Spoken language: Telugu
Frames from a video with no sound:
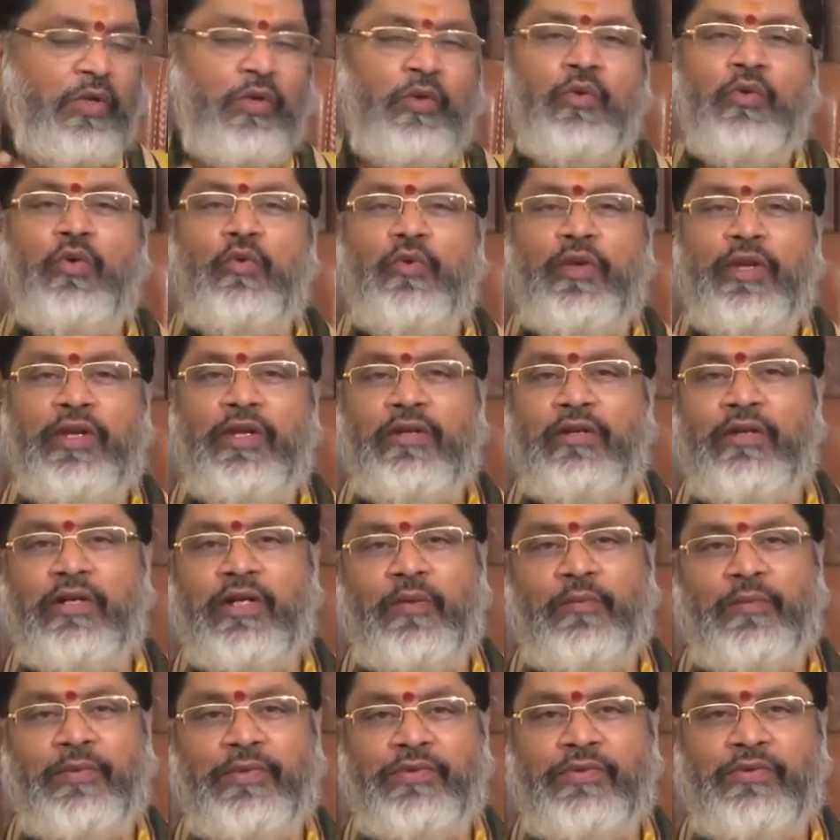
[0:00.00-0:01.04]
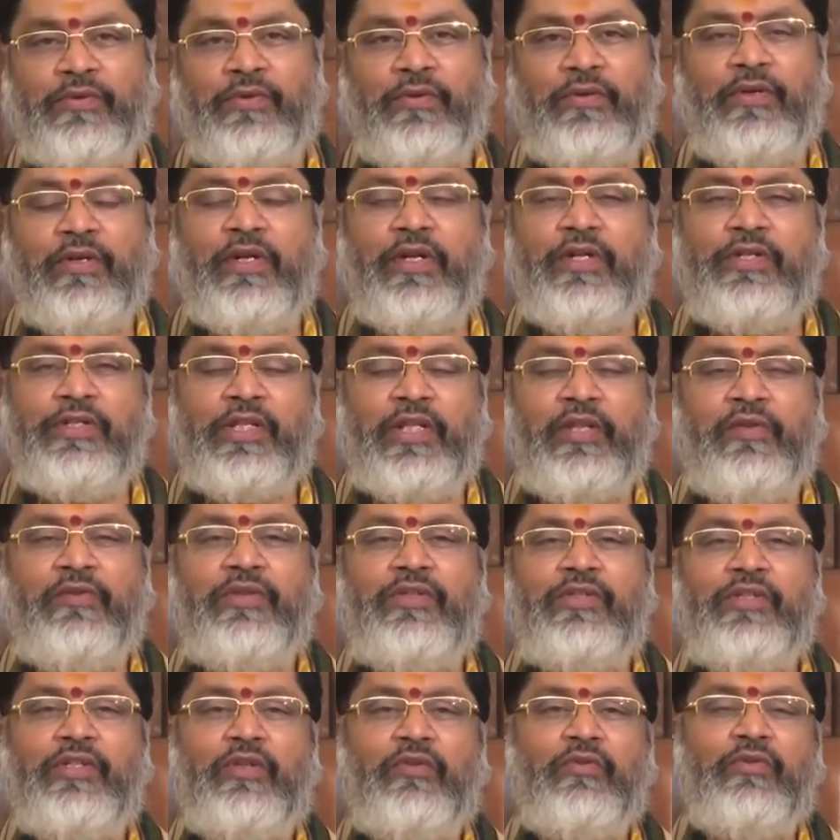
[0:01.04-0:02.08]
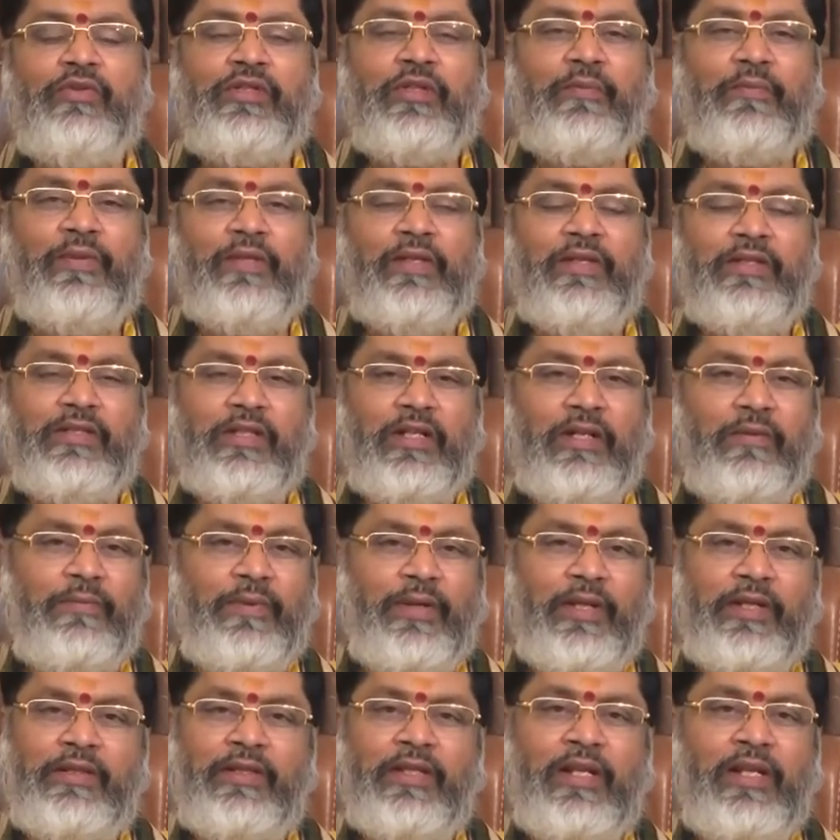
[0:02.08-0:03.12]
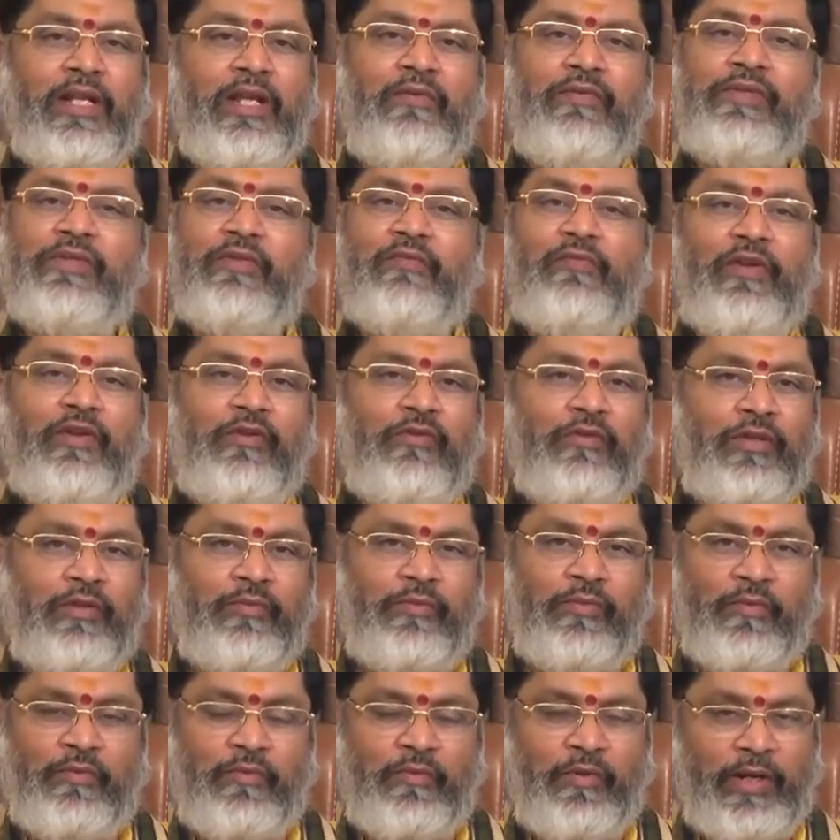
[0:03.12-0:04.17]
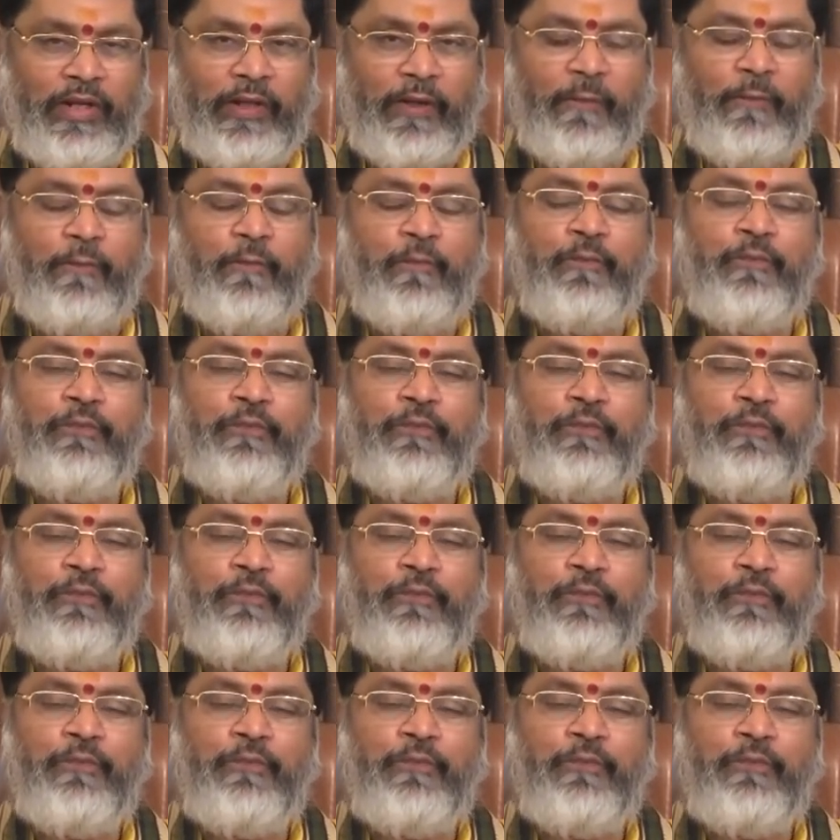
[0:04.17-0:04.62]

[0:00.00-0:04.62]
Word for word: గురుడు వేయాలని కనిపిస్తున్నాడు చదివిన చదువుకు సంబంధించిన ప్రయత్నాలు ఏమి సఫలీకృతం అవ్వడానికి